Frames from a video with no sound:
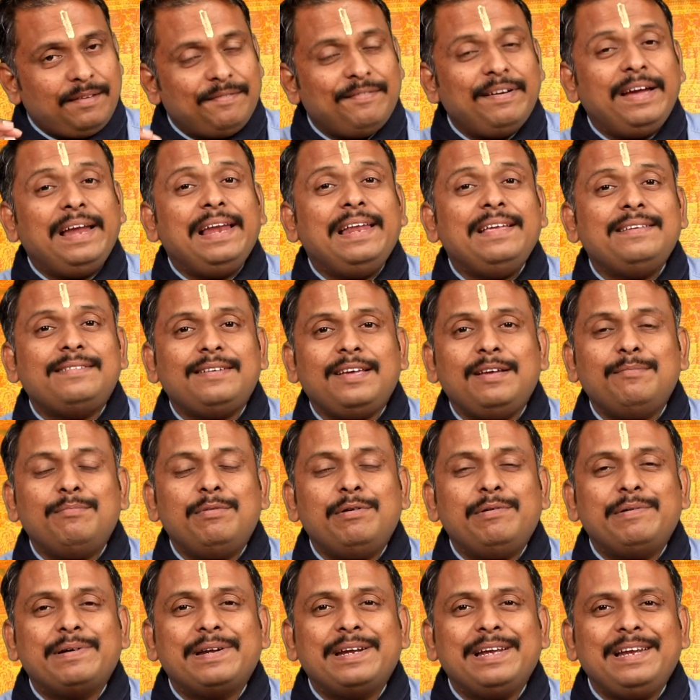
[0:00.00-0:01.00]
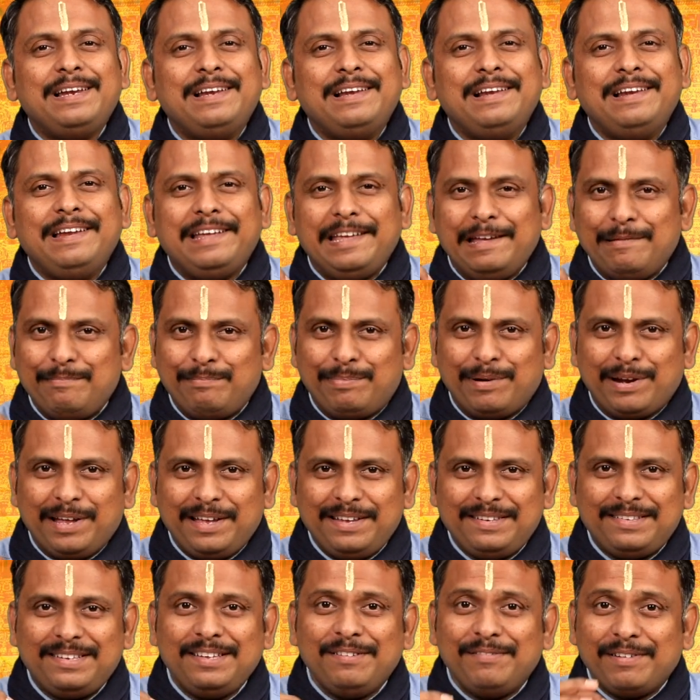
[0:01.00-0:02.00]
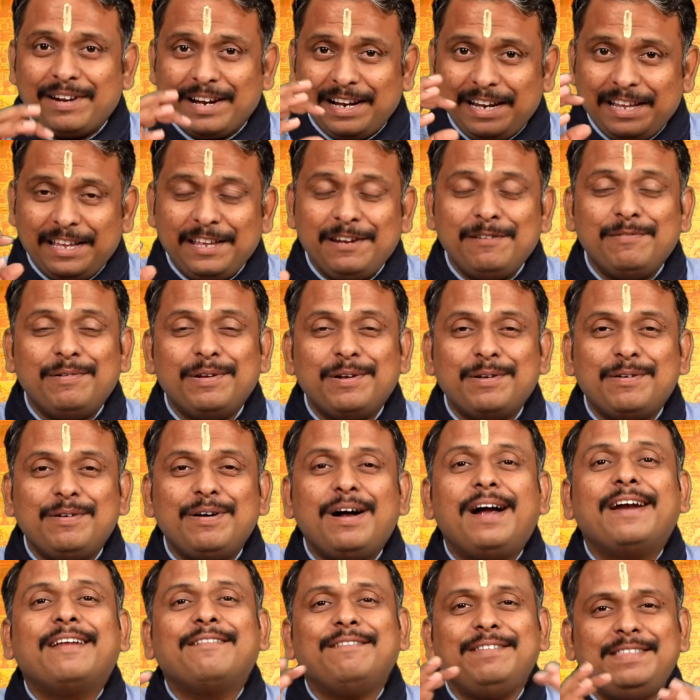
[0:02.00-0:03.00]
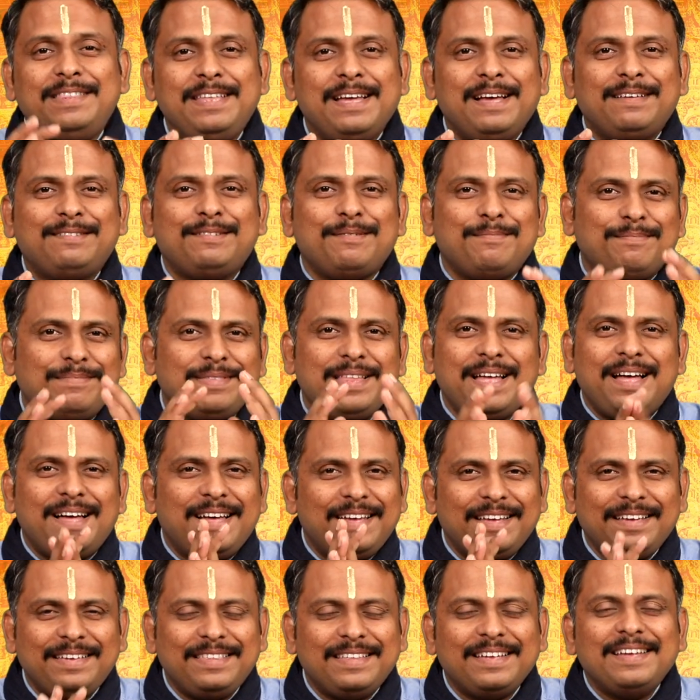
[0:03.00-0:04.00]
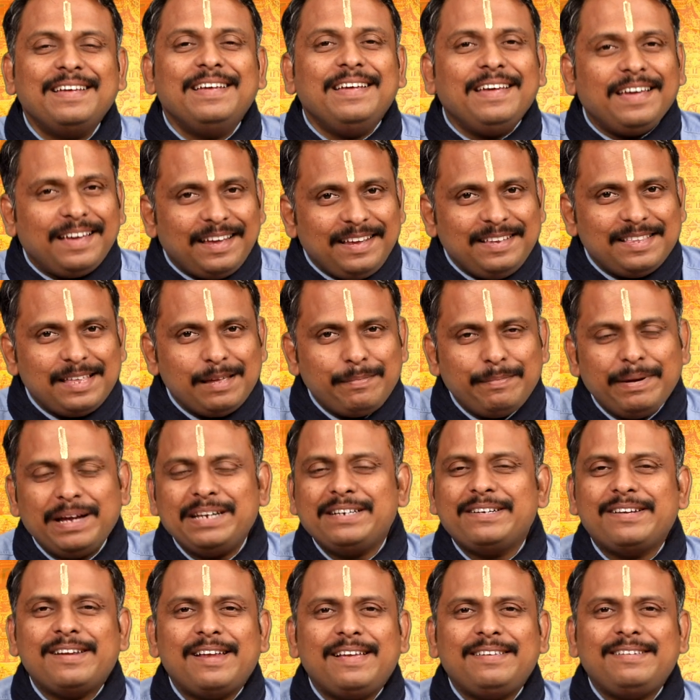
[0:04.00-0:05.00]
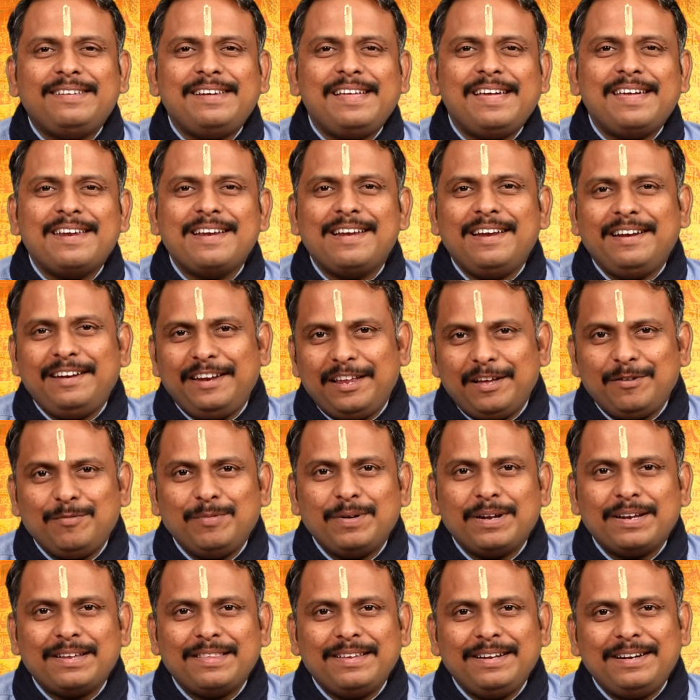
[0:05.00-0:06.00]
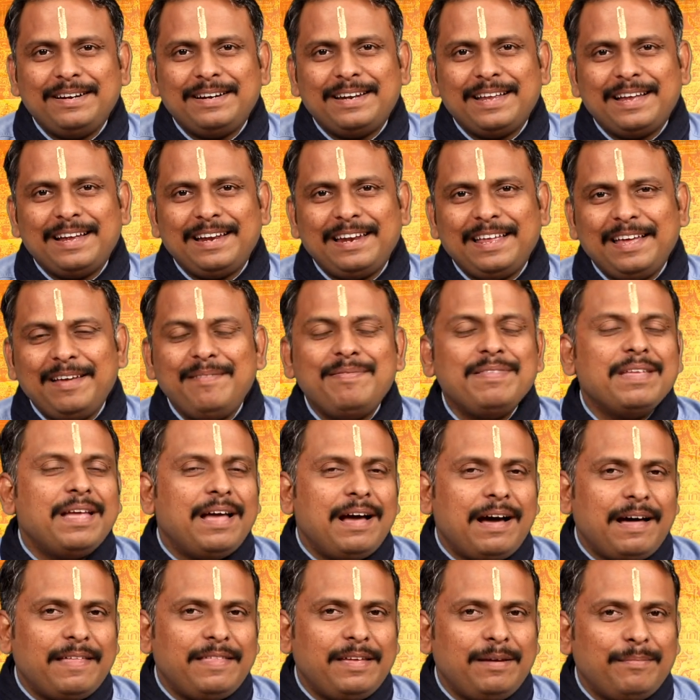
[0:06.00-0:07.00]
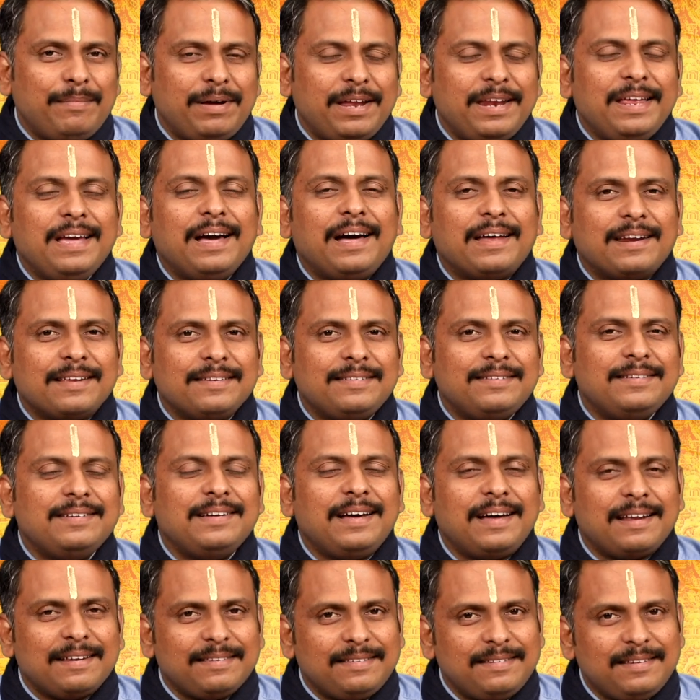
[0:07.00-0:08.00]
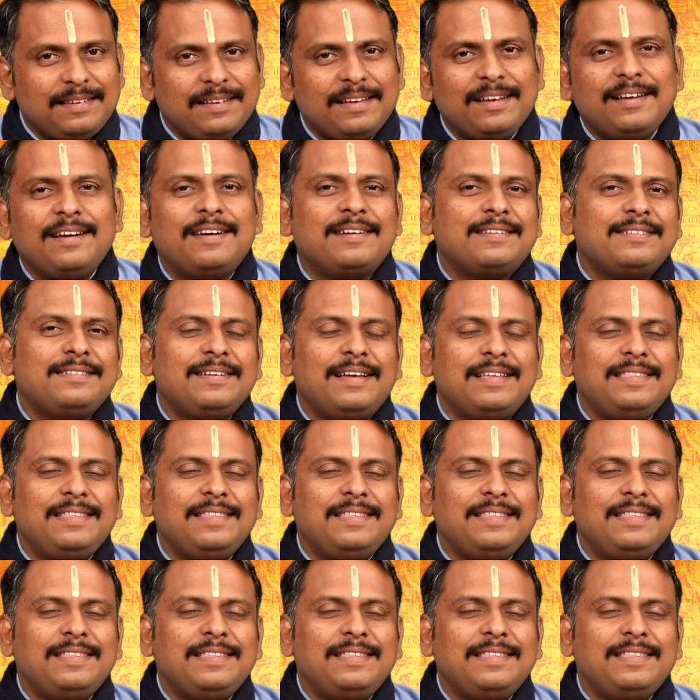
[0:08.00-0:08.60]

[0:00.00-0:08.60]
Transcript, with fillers: வேலை செய்பவர்கள் எம்ப்ளாயீஸ் இவர்கள் இருவருக்கும் ஆன வித்தியாசம் தான் இது இதை மேஷராசி நேர்கள் இன்றைக்கி உணர்ந்துக்கிட்டாலே அதே மாதிரி அரசு அரசு அரசு